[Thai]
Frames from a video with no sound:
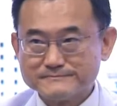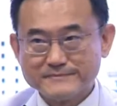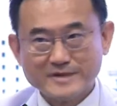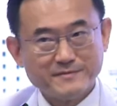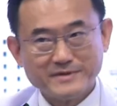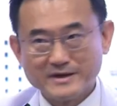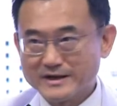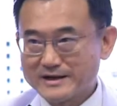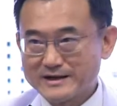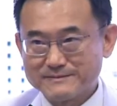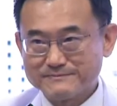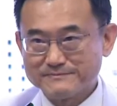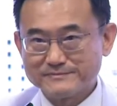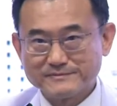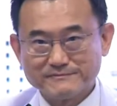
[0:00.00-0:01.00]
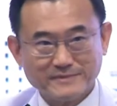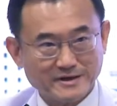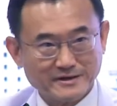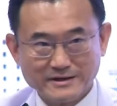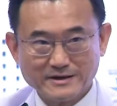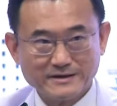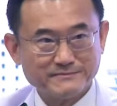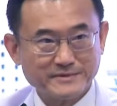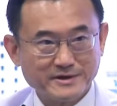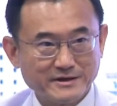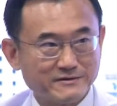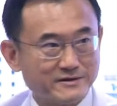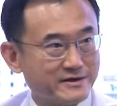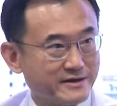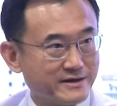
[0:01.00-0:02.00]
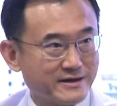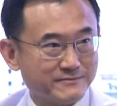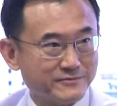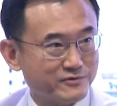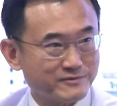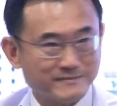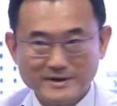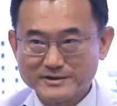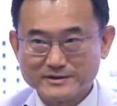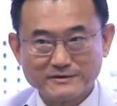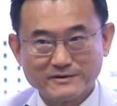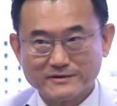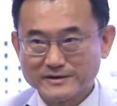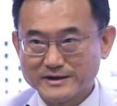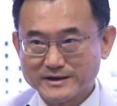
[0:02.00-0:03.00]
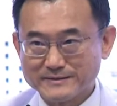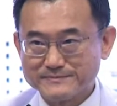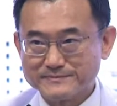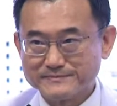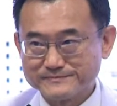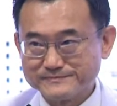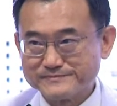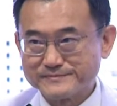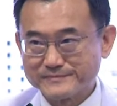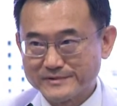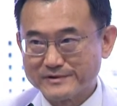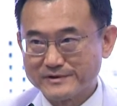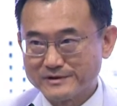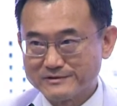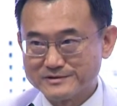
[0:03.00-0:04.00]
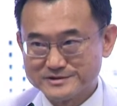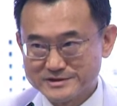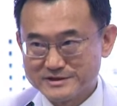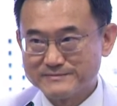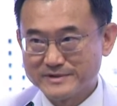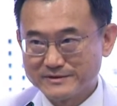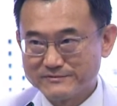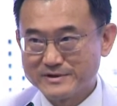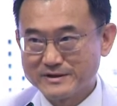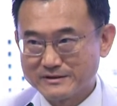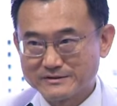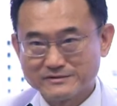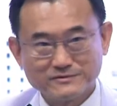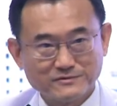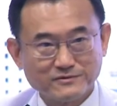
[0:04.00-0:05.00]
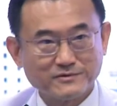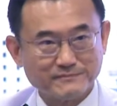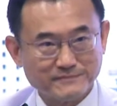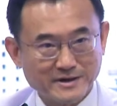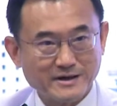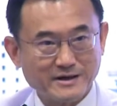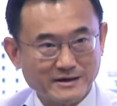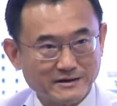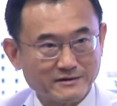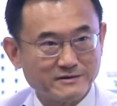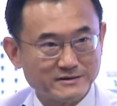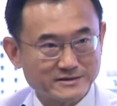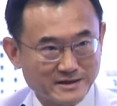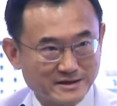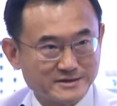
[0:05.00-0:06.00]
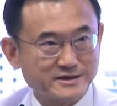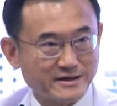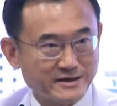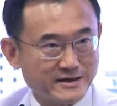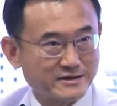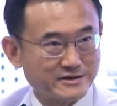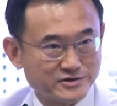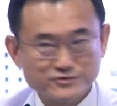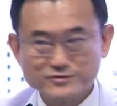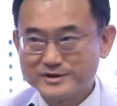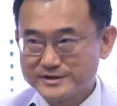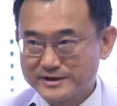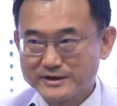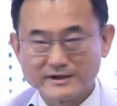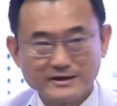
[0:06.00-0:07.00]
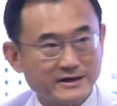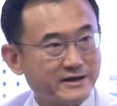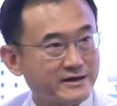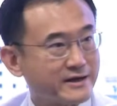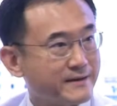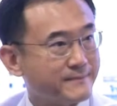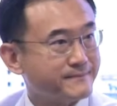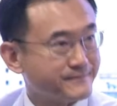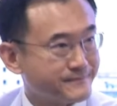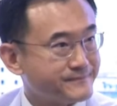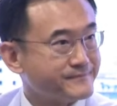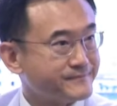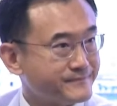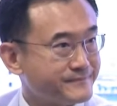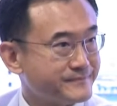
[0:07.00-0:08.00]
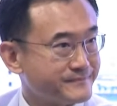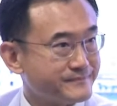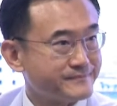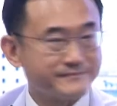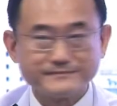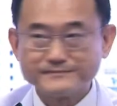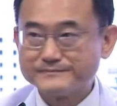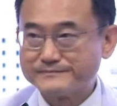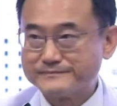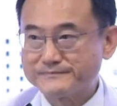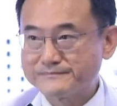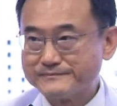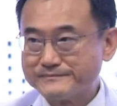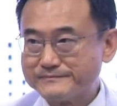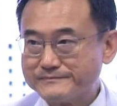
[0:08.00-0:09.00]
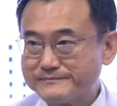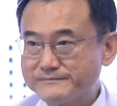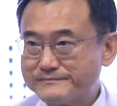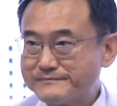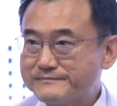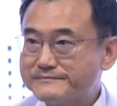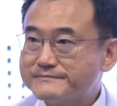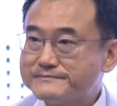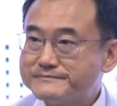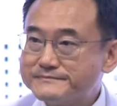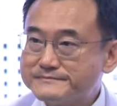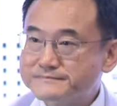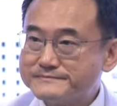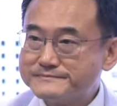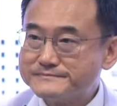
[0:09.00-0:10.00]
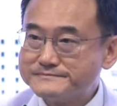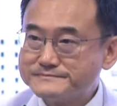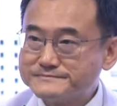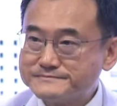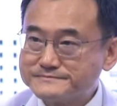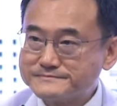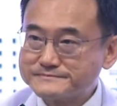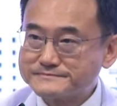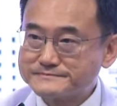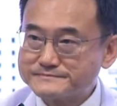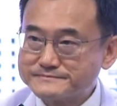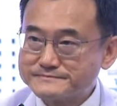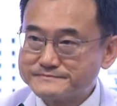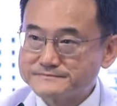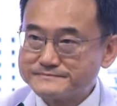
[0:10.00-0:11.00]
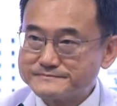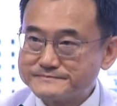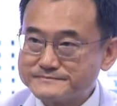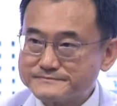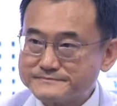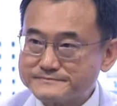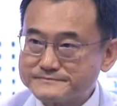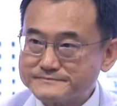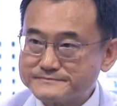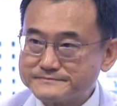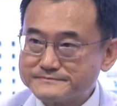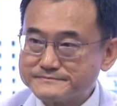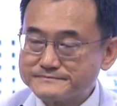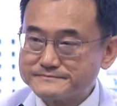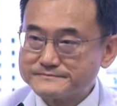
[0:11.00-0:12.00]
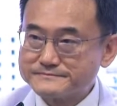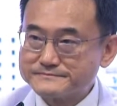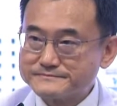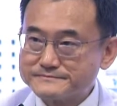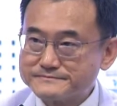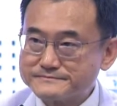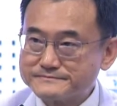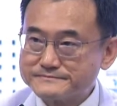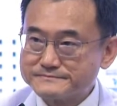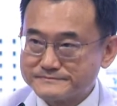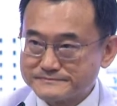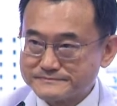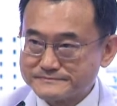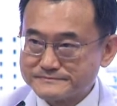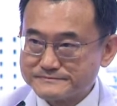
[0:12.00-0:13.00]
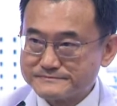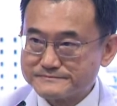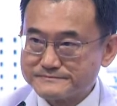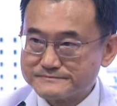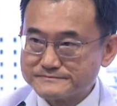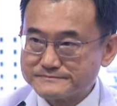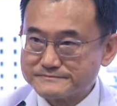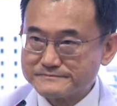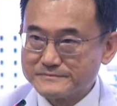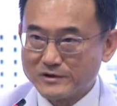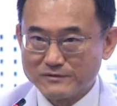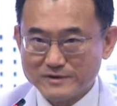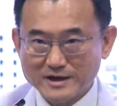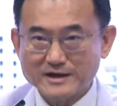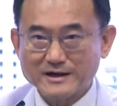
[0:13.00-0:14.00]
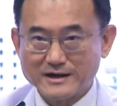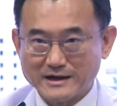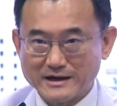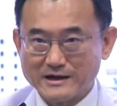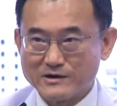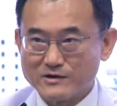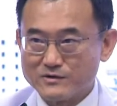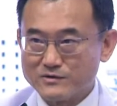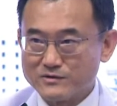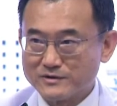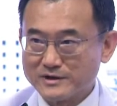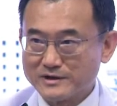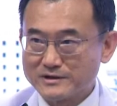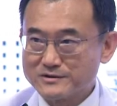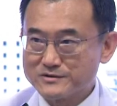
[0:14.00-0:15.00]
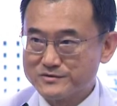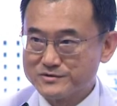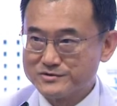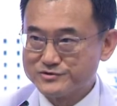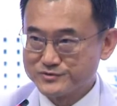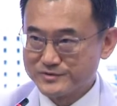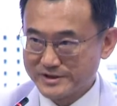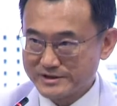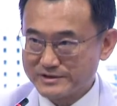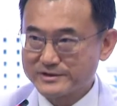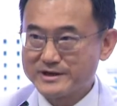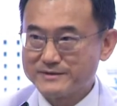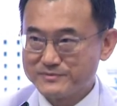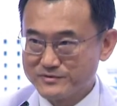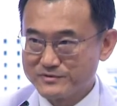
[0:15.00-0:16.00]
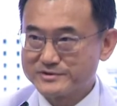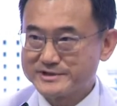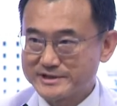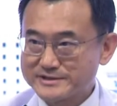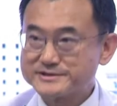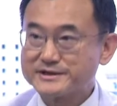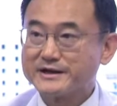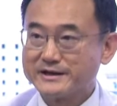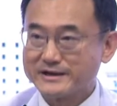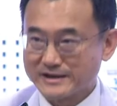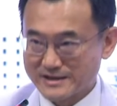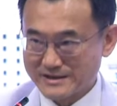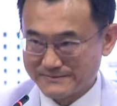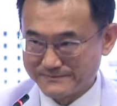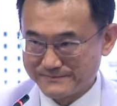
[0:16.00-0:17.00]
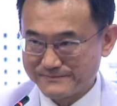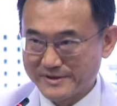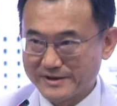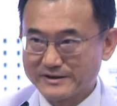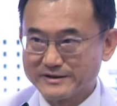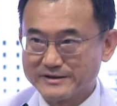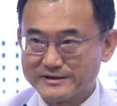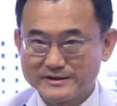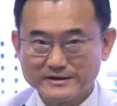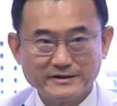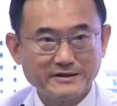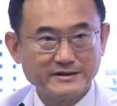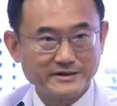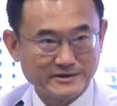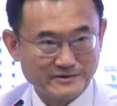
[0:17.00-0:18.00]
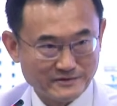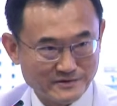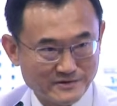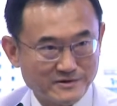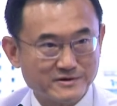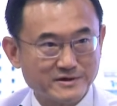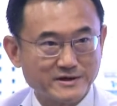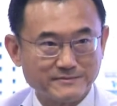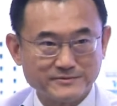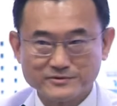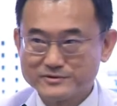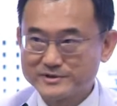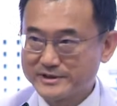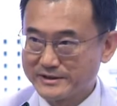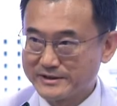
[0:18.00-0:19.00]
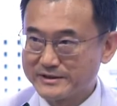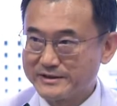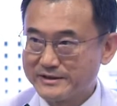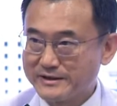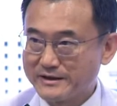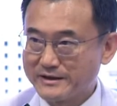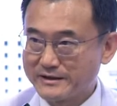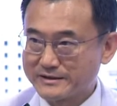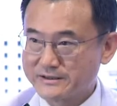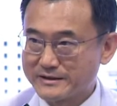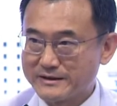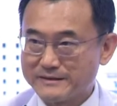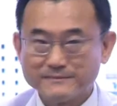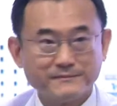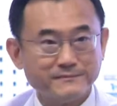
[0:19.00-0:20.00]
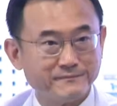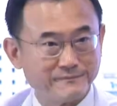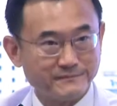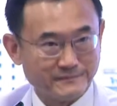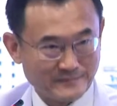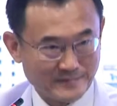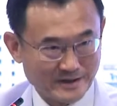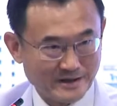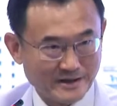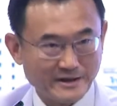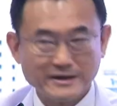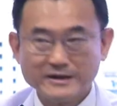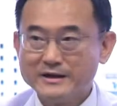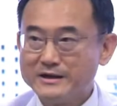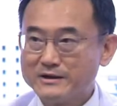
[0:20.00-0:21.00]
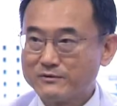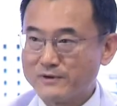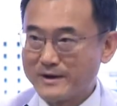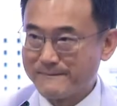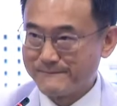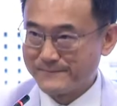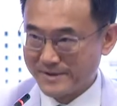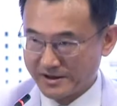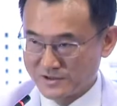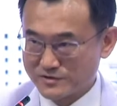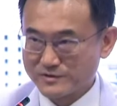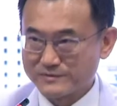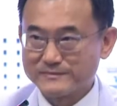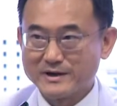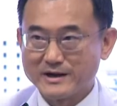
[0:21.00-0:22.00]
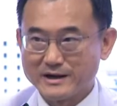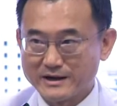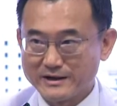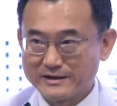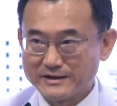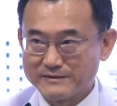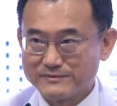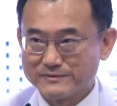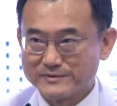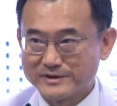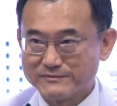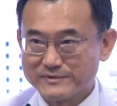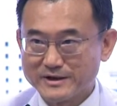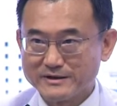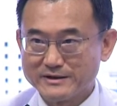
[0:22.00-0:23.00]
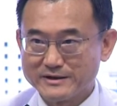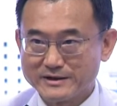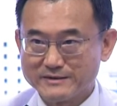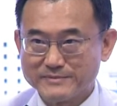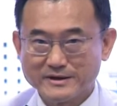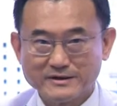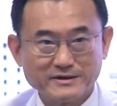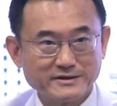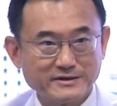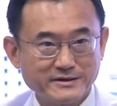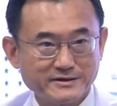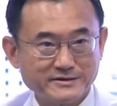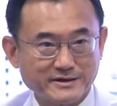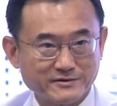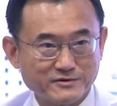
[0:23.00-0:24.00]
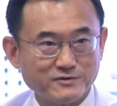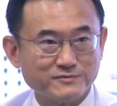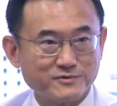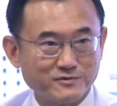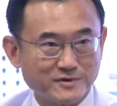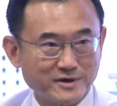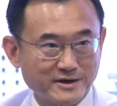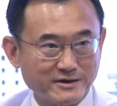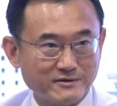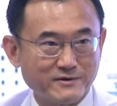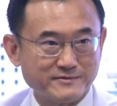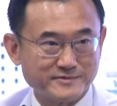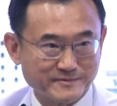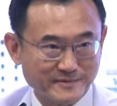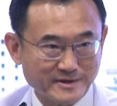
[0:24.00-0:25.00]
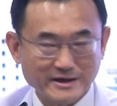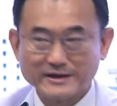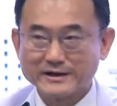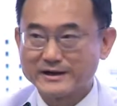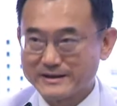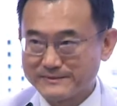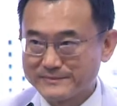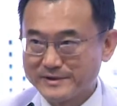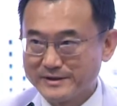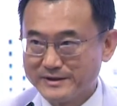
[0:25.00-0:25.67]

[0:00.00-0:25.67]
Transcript: ไม่มีครับเหมือนเดิมที่เราเคยทำอยู่มาตลอดครับ เพราะเราเชื่อมั่นว่าทุกคนมาก็ตั้งใจอยากจะช่วยสิริราชครับะว่าข่าวแล้วก็คุณชุวิตก็ได้พูดชัดเจนครับ เป็นเงินที่เกี่ยวข้องกับธุรกิจที่อาจจะมีความผิดกฎหมาย อันนี้ผมคิดว่าเรื่องนี้เป็นเรื่องที่สังคมคงให้ความสำคัญครับ